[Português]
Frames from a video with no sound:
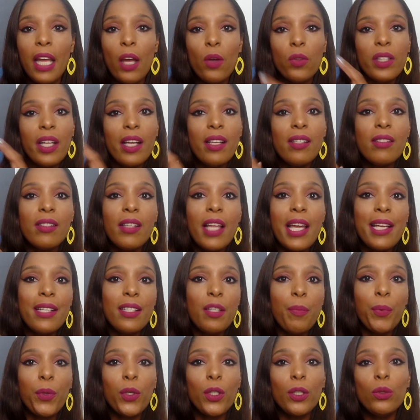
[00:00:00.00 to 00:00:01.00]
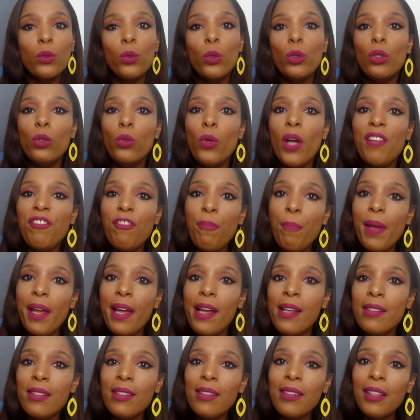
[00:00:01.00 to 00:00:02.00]
Eu testei esse produto no
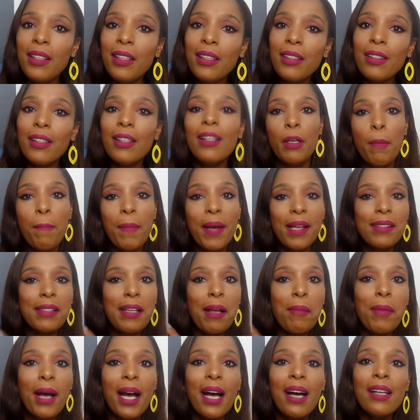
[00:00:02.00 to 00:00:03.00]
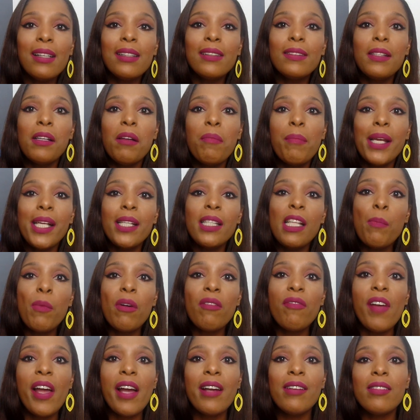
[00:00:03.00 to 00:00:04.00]
FPS 30, mas a marca também tem
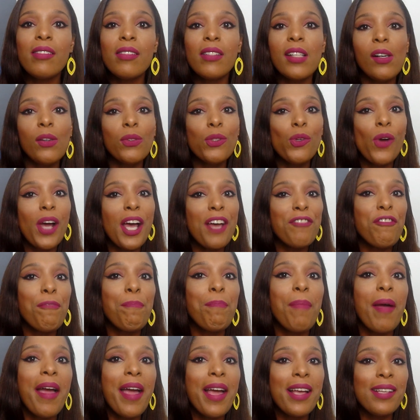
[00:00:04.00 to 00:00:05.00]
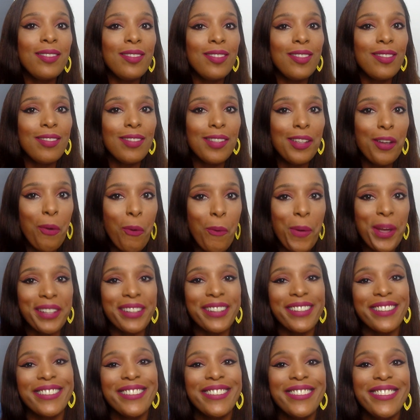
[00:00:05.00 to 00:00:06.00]
uma versão no FPS
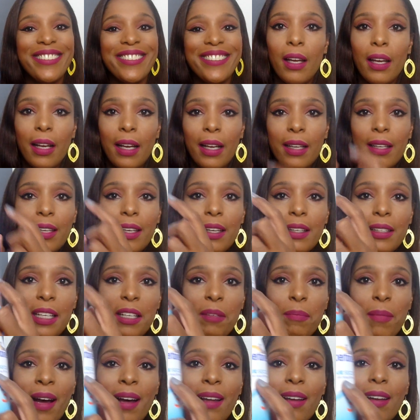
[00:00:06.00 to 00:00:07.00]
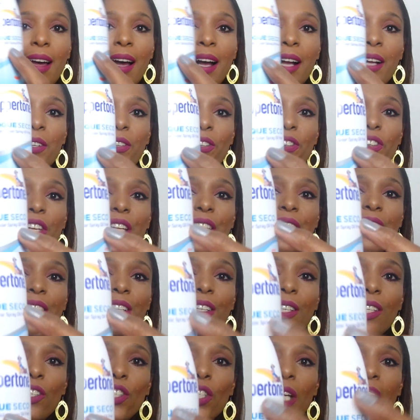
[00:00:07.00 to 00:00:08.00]
50. Aqui na
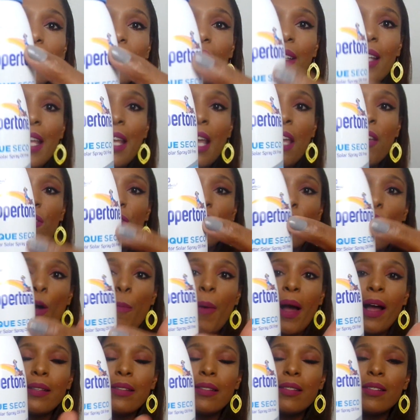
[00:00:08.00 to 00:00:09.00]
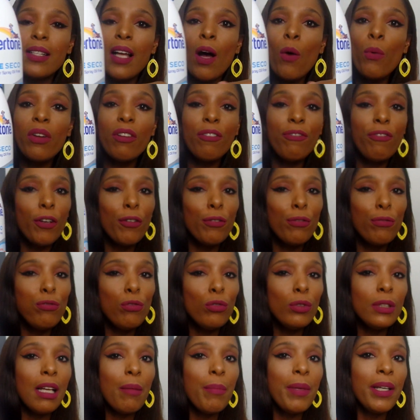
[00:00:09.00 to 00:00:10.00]
embalagem já tem a informação que foi
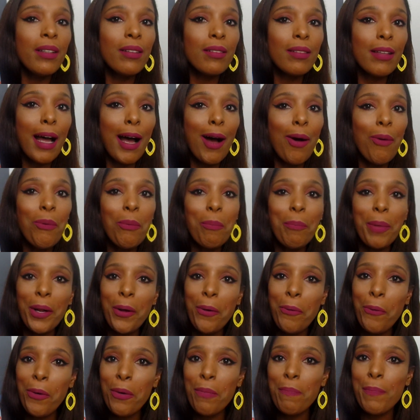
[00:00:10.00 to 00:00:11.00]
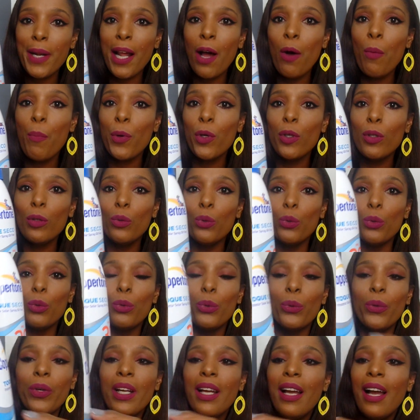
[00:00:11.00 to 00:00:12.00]
fundamental para eu comprar o
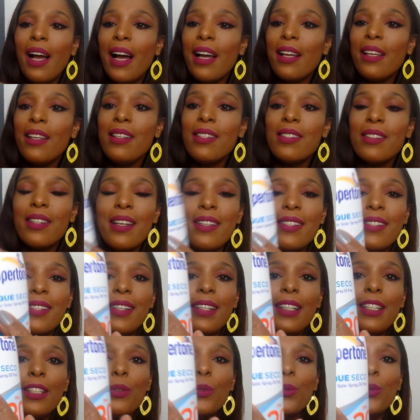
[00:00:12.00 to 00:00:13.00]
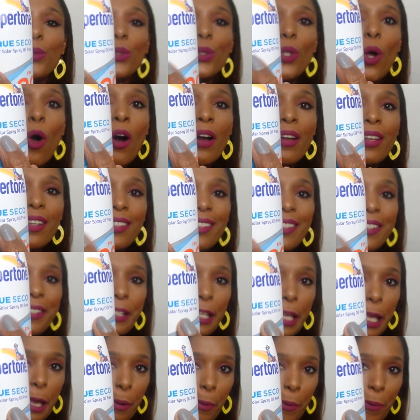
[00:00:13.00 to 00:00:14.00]
produto. Aqui está escrito toque
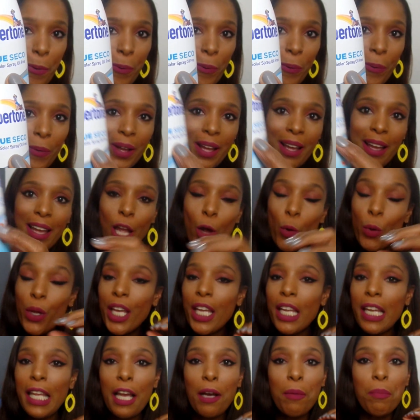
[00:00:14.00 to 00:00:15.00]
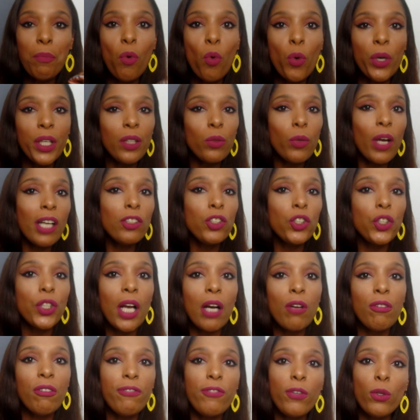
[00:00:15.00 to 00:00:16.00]
seco. Eu queria muito
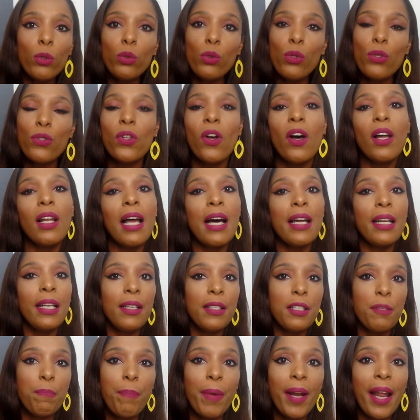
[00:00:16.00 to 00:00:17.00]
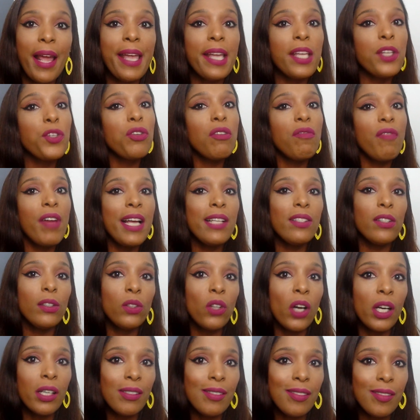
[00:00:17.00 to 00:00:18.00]
achar um filtro solar em spray que tivesse
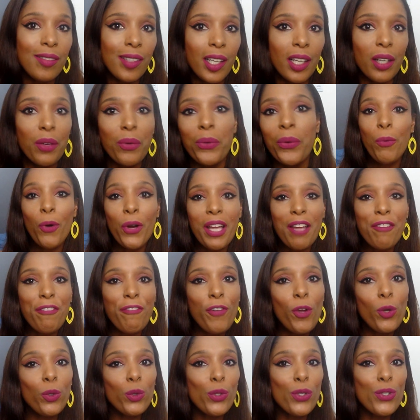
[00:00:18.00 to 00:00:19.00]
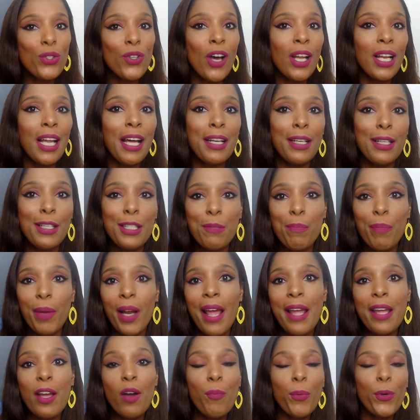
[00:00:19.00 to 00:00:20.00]
toque seco, porque filtro solar em
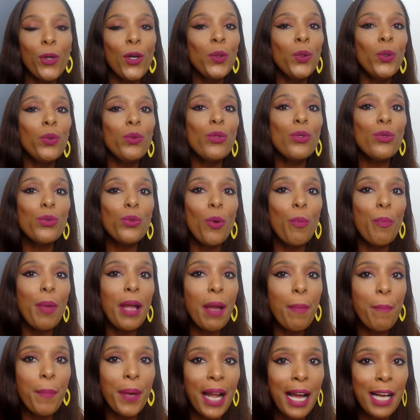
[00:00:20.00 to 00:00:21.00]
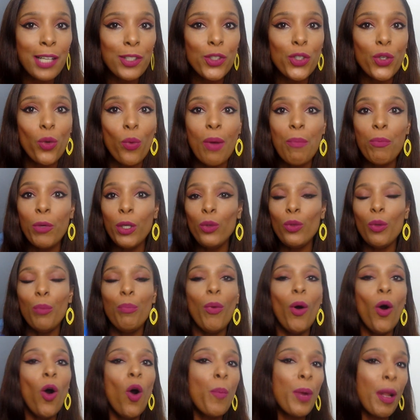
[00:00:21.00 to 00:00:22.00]
spray é um produto super prático, é muito
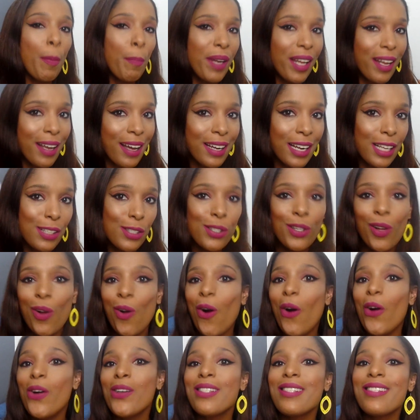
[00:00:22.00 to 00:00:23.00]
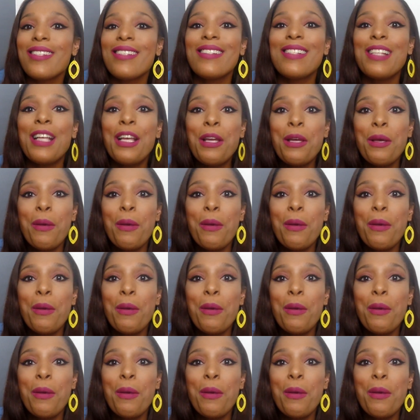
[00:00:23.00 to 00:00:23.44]
bom para aplicar nas costas,